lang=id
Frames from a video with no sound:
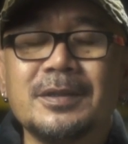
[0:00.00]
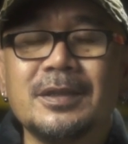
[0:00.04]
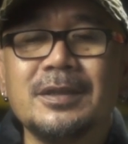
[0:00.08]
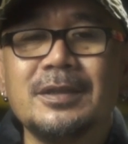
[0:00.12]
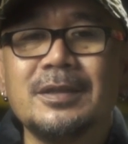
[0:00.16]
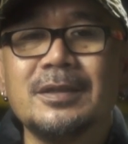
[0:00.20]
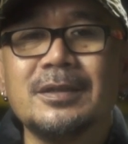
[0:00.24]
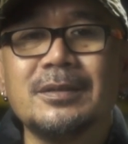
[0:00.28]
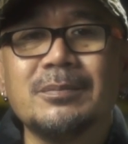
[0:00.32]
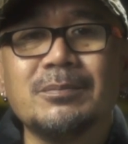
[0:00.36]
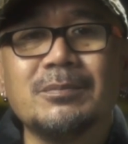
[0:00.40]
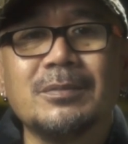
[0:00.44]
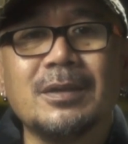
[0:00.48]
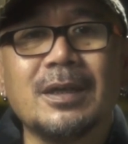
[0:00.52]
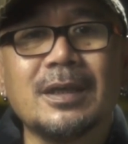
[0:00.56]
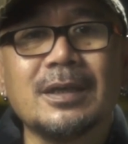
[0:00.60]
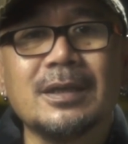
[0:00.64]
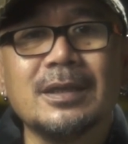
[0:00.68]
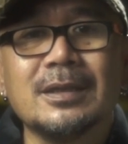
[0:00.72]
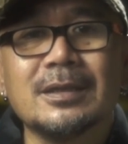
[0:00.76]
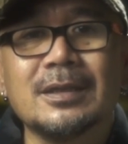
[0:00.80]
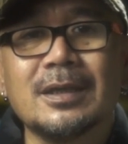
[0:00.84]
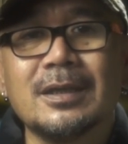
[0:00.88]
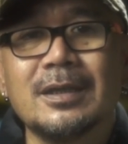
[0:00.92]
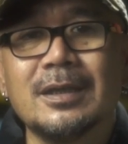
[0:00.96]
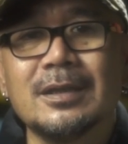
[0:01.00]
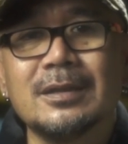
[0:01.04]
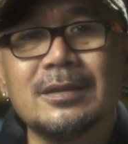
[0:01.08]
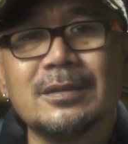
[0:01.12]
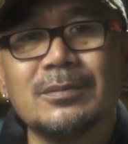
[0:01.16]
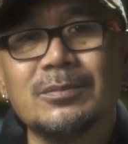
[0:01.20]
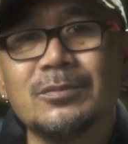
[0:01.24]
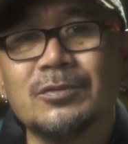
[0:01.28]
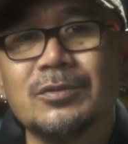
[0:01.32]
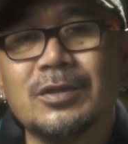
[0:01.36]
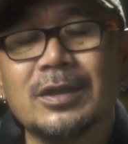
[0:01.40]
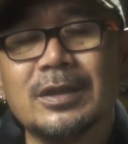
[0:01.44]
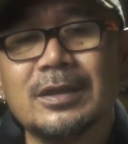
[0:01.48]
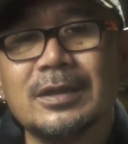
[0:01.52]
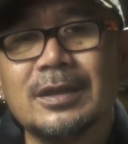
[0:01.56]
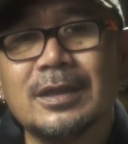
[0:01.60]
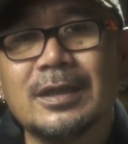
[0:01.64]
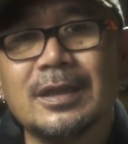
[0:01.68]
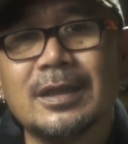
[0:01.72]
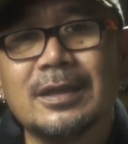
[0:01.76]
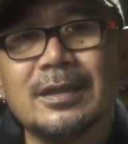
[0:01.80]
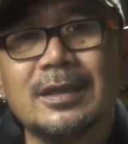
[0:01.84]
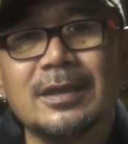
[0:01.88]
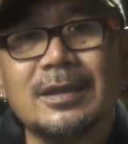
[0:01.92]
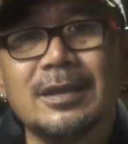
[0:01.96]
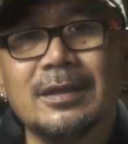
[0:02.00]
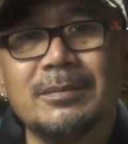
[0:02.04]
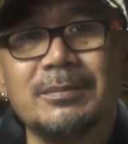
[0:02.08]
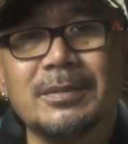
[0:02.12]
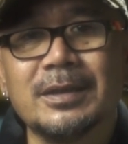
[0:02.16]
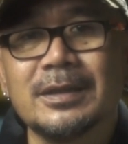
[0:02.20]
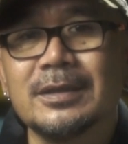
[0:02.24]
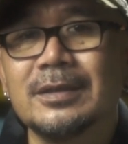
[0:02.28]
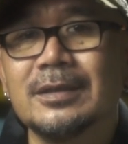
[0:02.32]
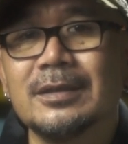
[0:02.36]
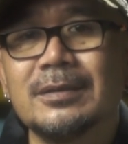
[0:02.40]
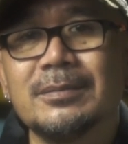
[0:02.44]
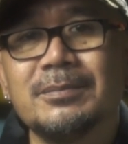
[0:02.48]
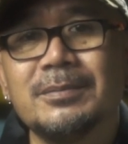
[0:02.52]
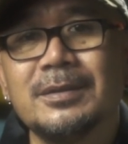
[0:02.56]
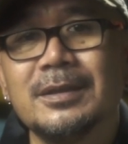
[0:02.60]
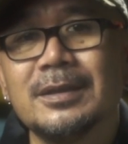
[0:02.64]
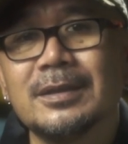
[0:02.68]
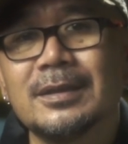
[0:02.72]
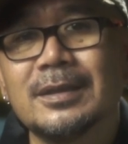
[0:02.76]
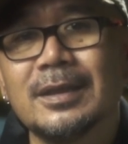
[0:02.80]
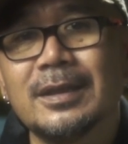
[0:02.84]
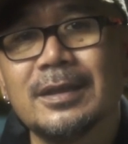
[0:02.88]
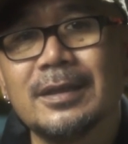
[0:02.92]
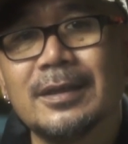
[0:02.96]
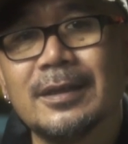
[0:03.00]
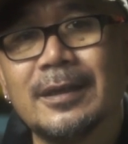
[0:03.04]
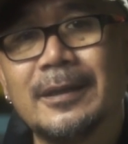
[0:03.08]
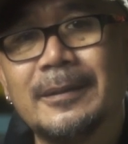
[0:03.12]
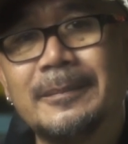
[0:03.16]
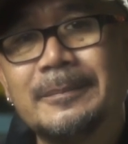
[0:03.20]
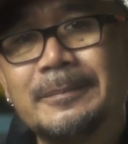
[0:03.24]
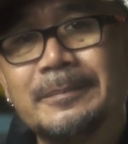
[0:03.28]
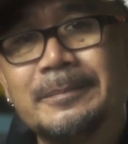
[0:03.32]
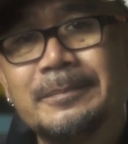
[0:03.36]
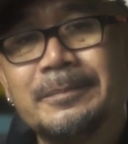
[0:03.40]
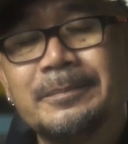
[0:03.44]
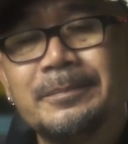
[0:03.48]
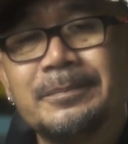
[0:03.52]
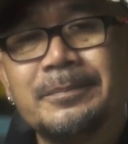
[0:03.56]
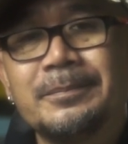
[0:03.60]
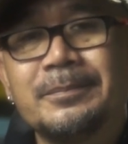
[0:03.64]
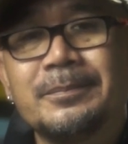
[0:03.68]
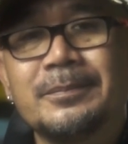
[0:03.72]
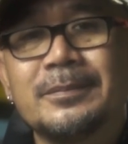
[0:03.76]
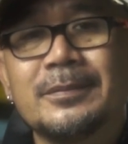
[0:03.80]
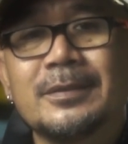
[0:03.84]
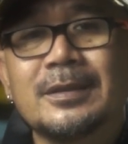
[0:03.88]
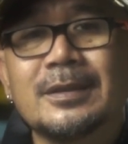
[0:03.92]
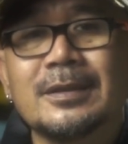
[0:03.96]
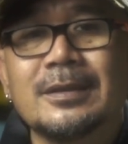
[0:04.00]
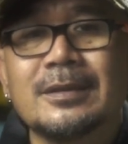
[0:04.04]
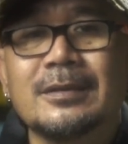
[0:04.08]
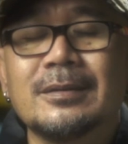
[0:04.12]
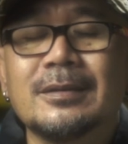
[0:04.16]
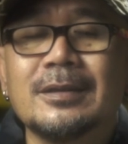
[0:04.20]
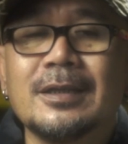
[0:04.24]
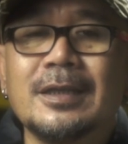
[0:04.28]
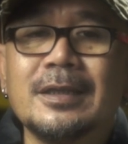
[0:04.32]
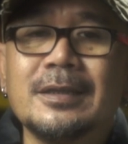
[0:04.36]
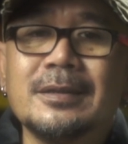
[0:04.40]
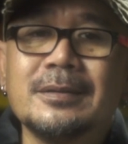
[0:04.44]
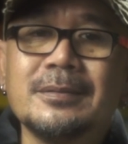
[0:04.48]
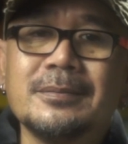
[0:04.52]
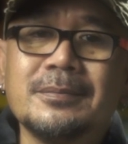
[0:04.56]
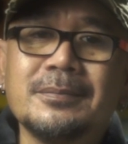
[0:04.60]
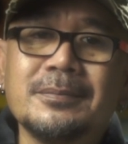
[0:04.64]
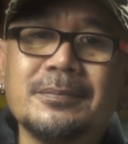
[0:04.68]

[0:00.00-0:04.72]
Jadi bagi saya semuanya adalah masterpiece saya. Dan